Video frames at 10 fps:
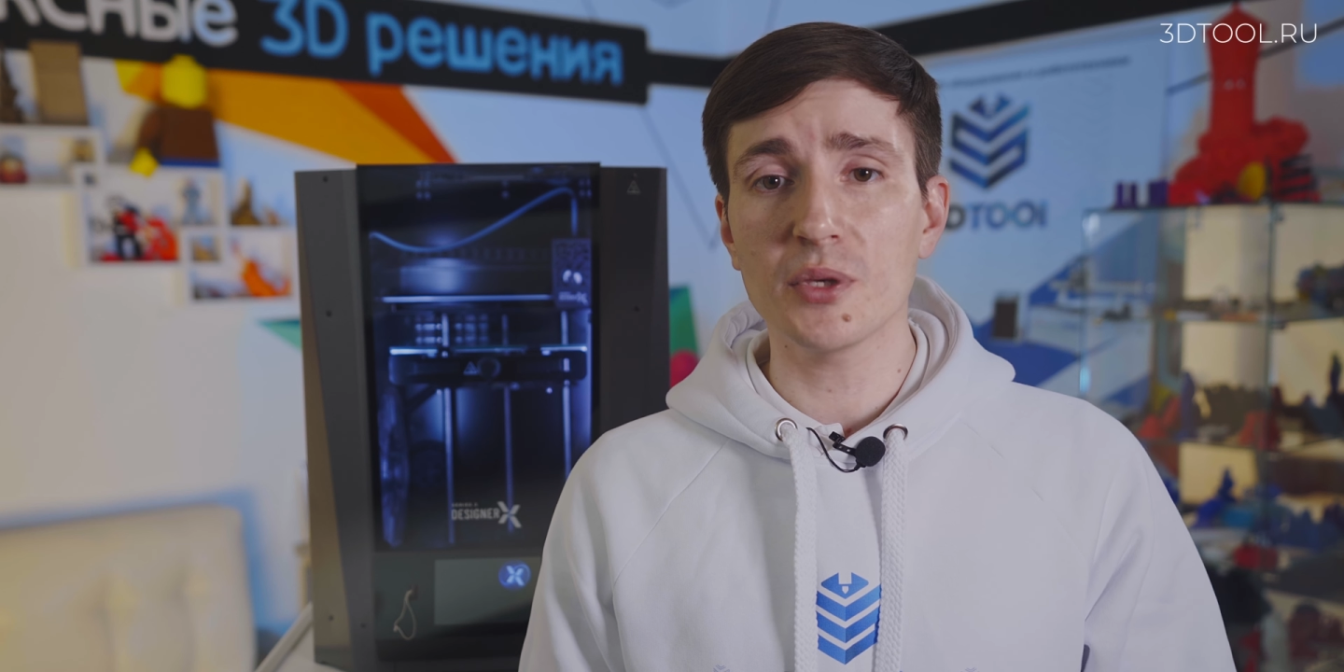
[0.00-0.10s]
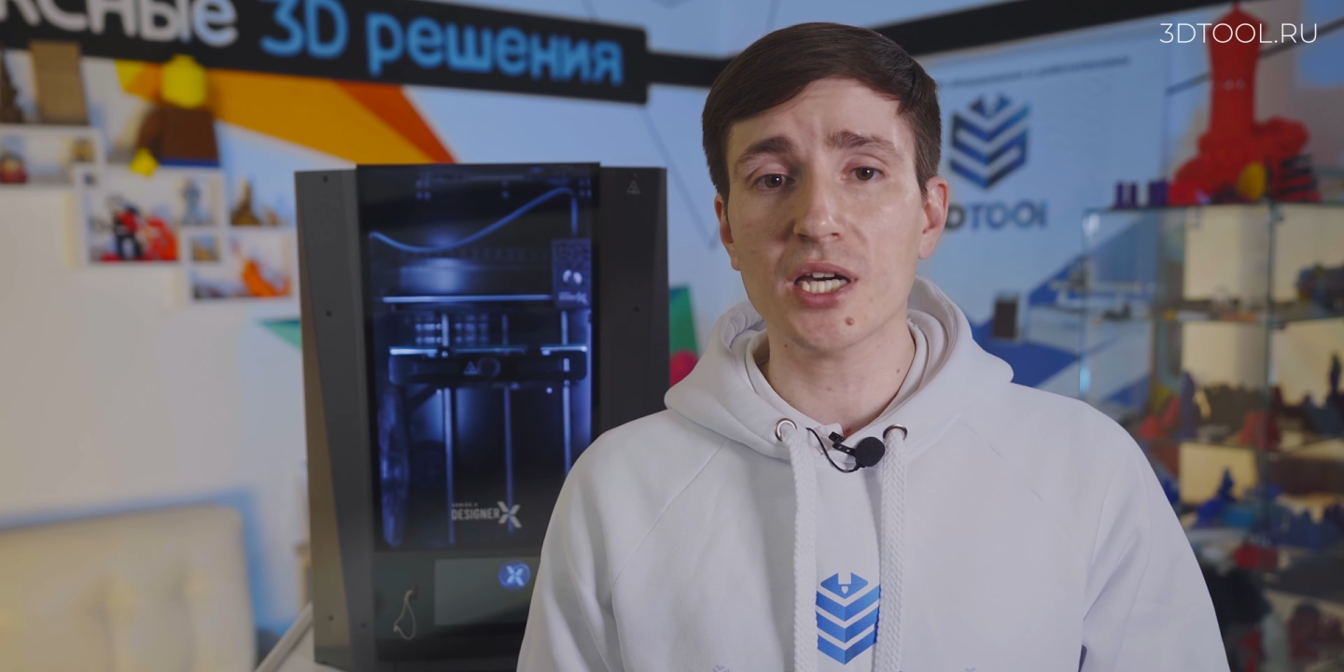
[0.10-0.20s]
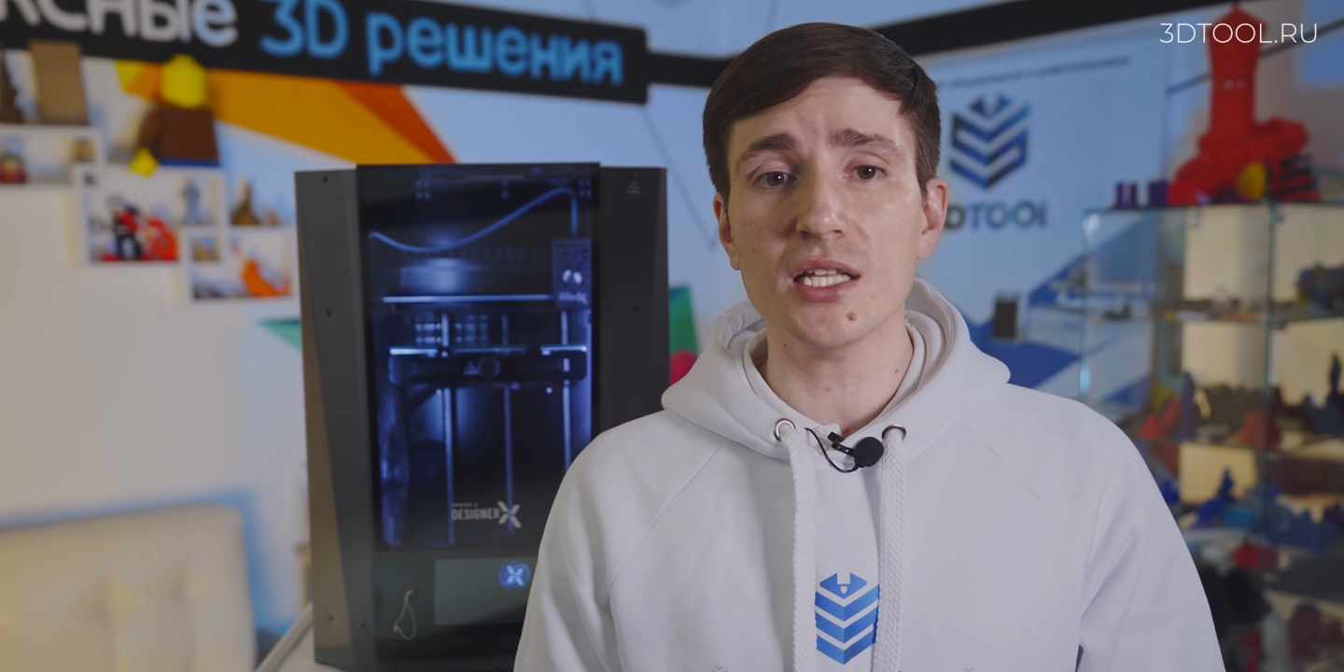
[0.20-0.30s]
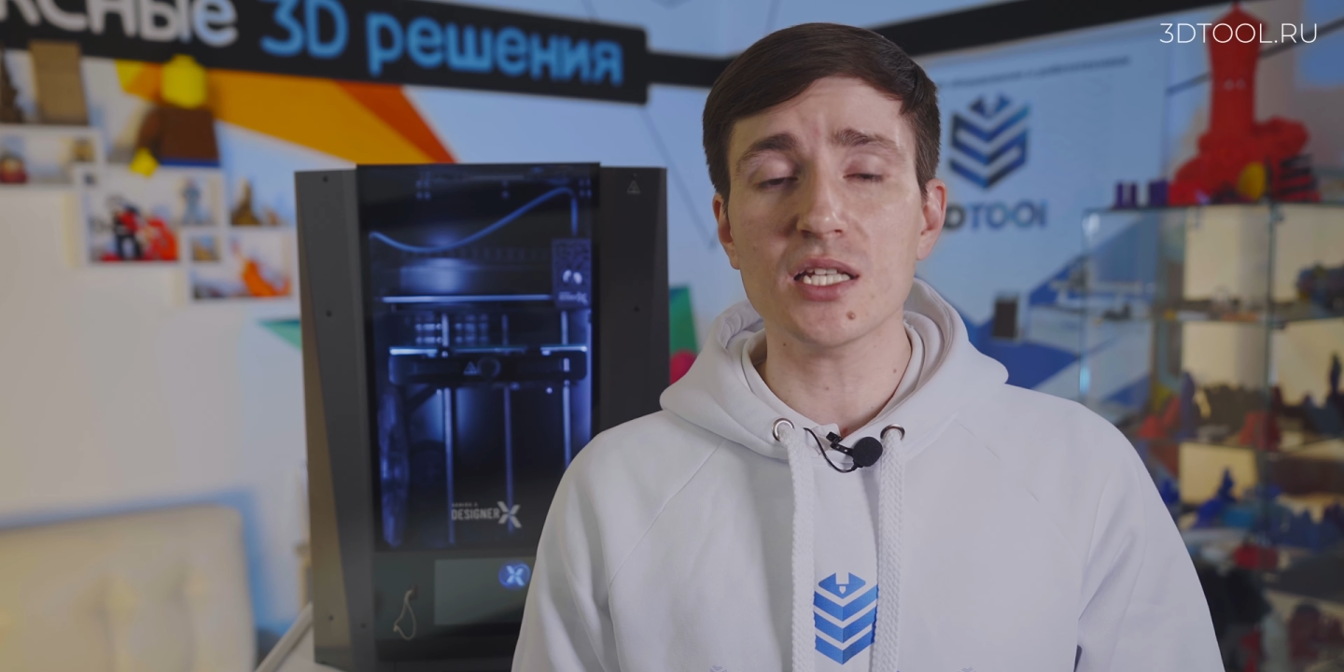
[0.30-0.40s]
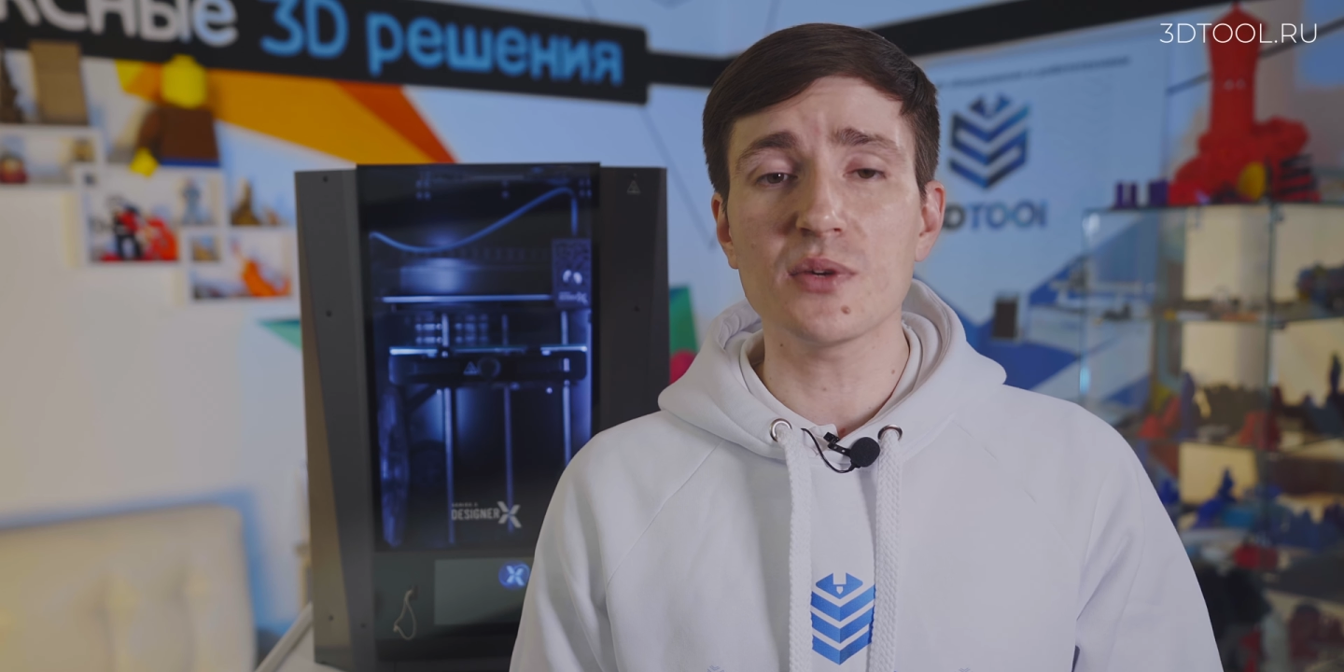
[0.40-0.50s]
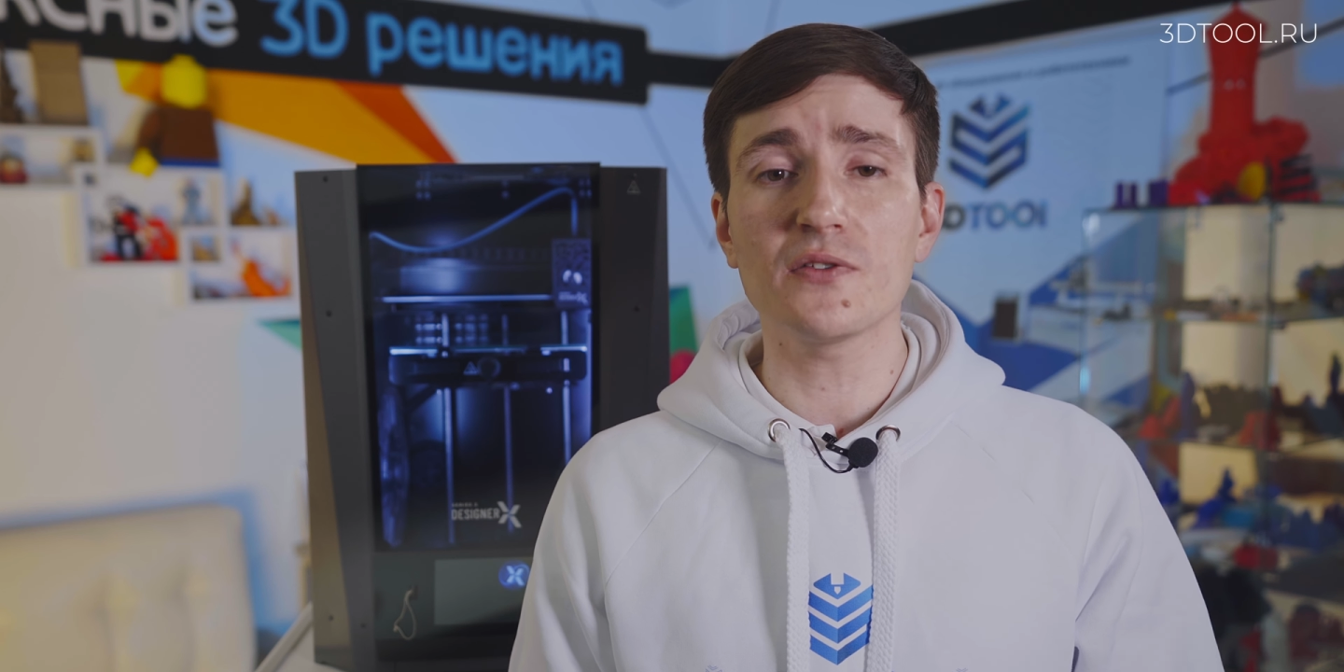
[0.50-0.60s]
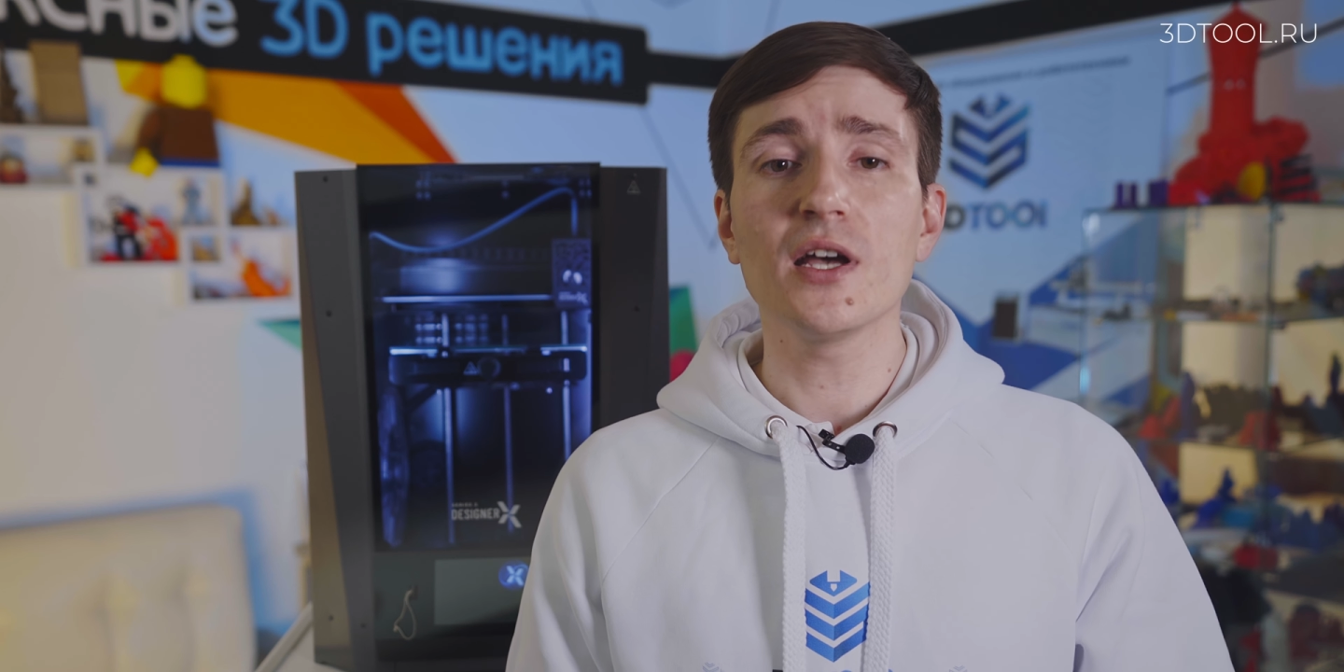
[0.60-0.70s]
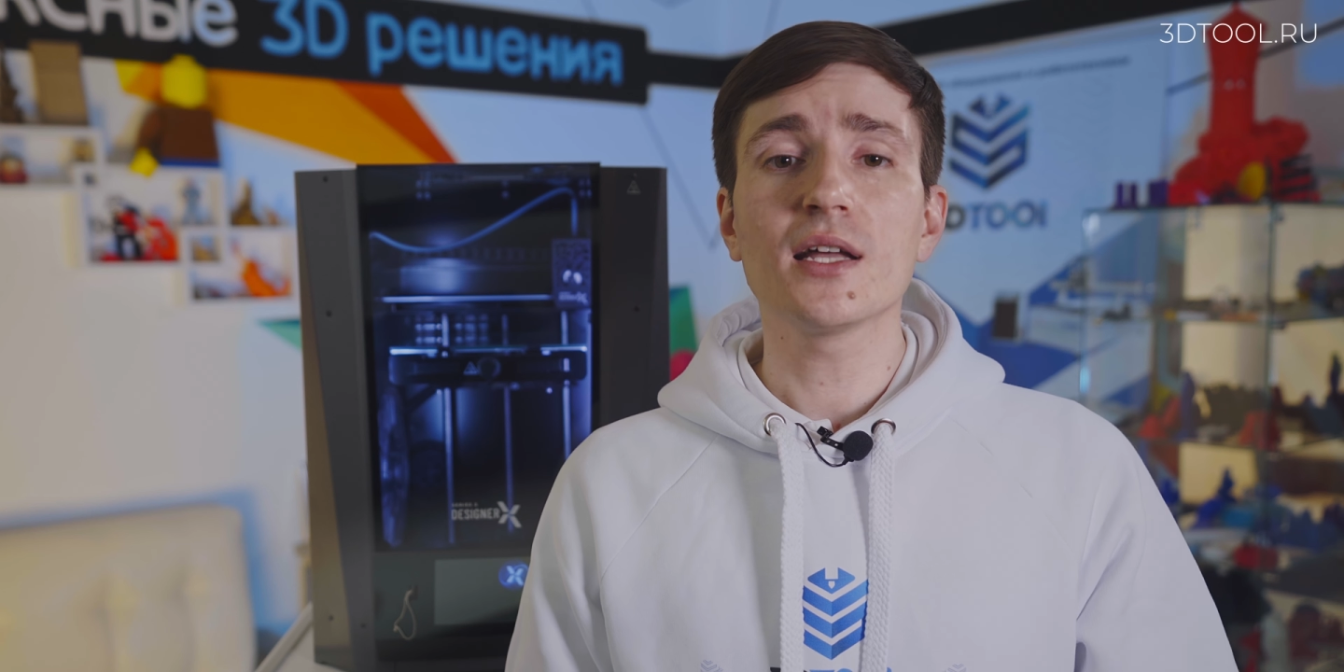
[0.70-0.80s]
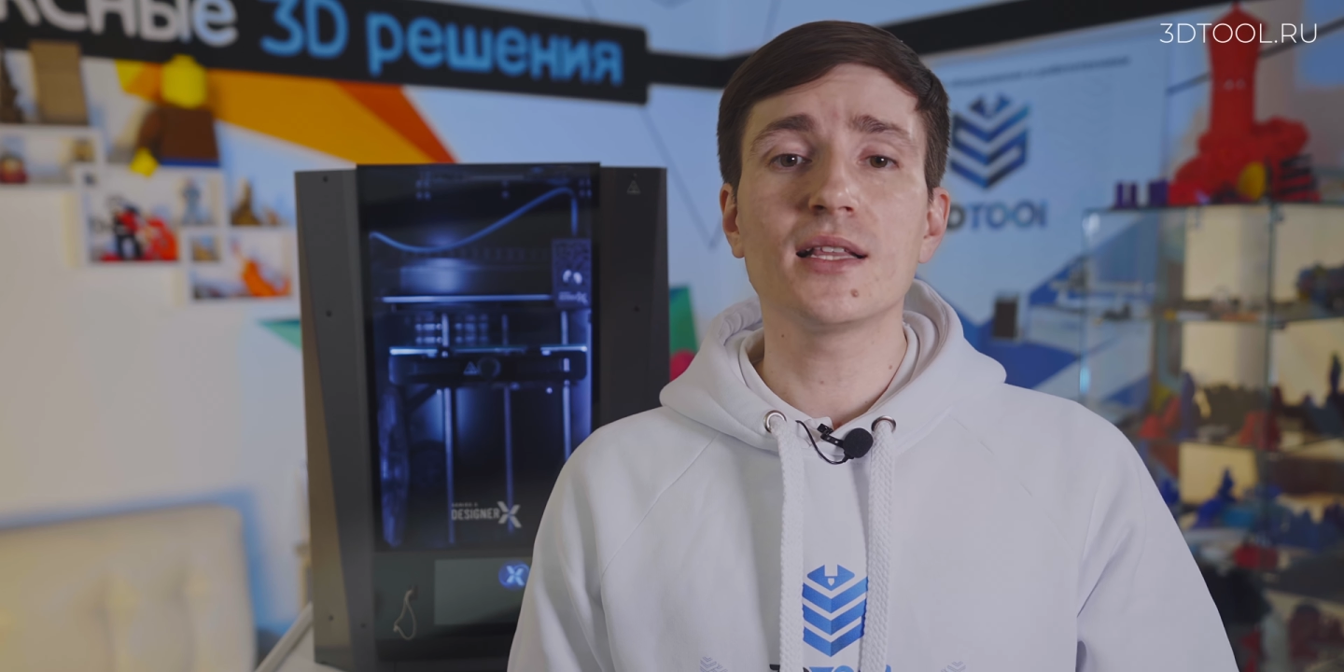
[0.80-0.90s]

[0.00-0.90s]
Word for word: механизмов